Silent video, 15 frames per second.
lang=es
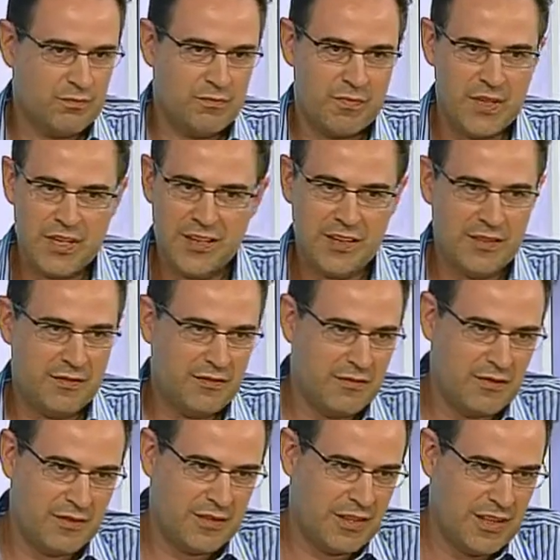
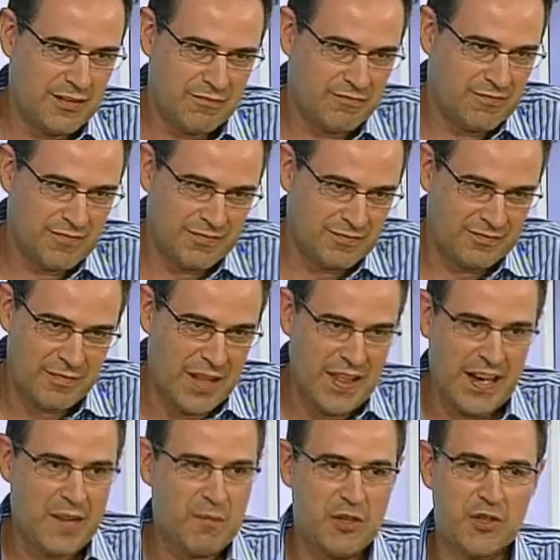me
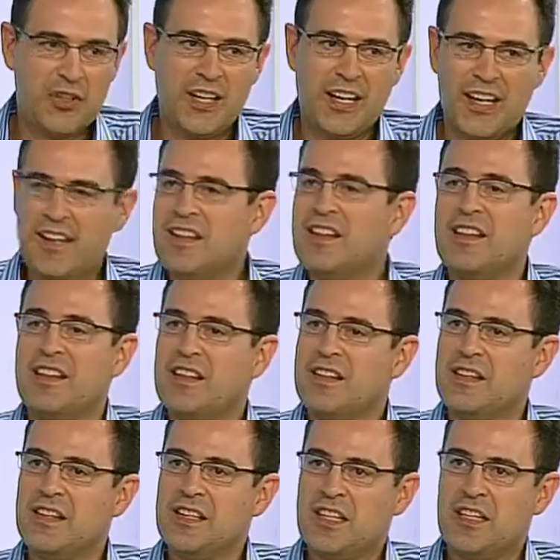da la impresión de que el índice
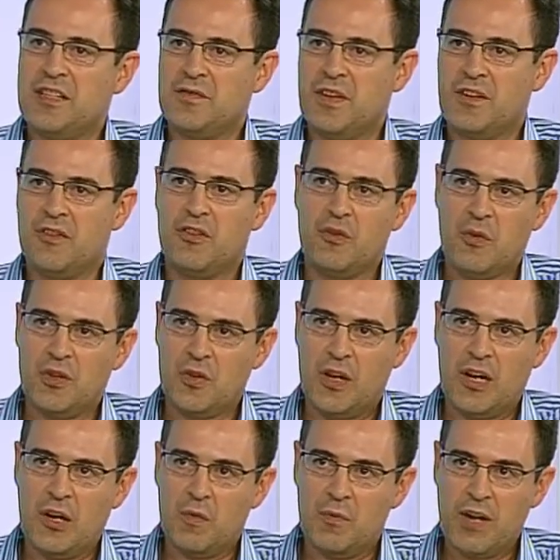de satisfacción en cuanto
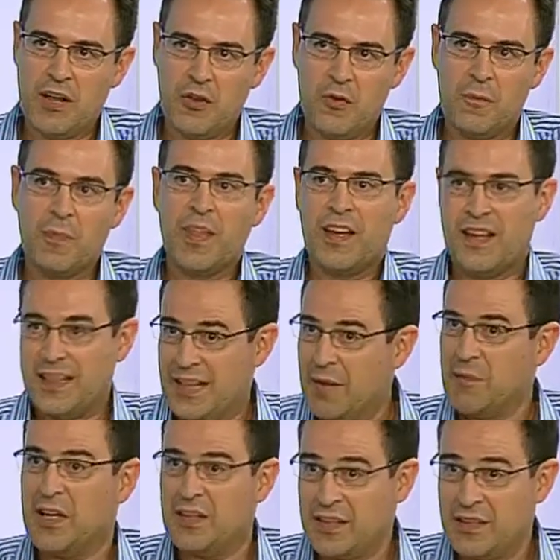al alumnado y
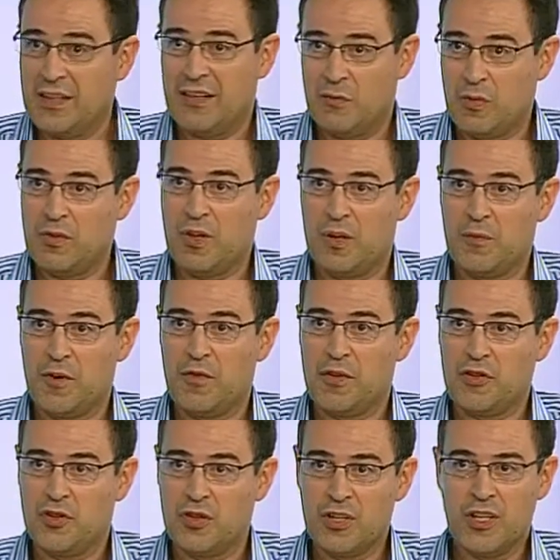también en cuanto al
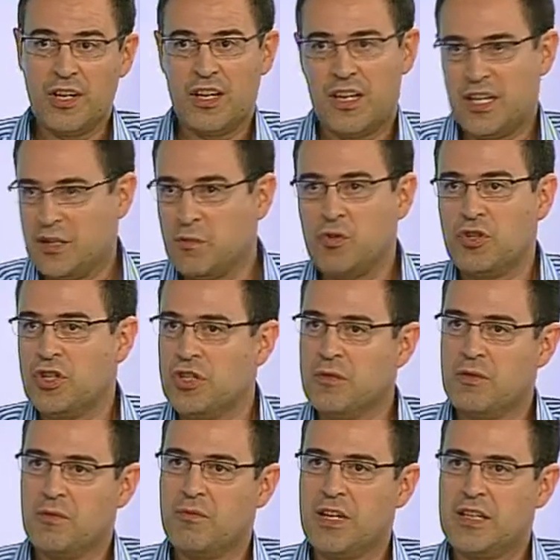profesor es
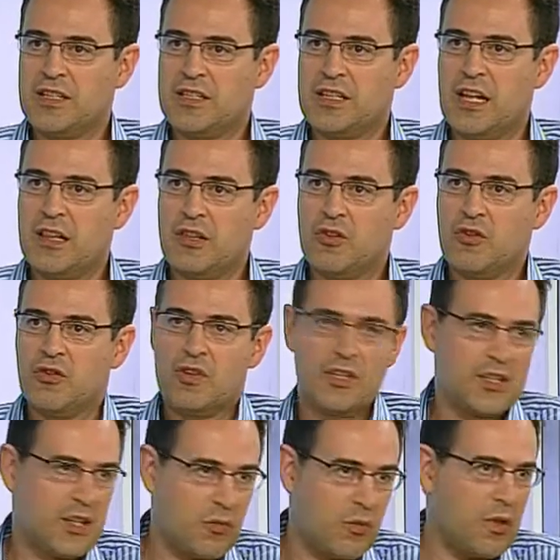muchísimo más alto con
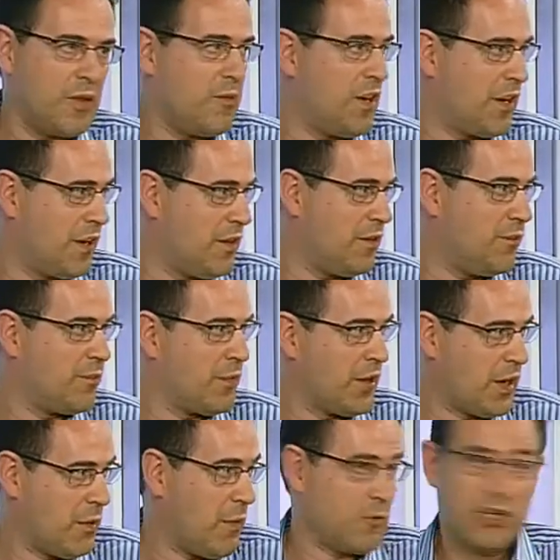esta última que,
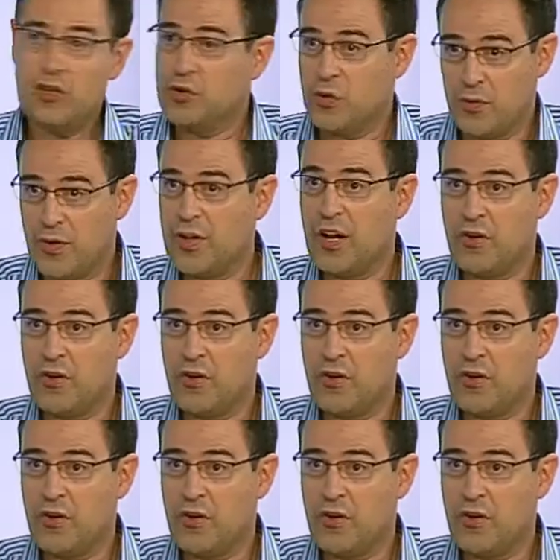que vamos a introducir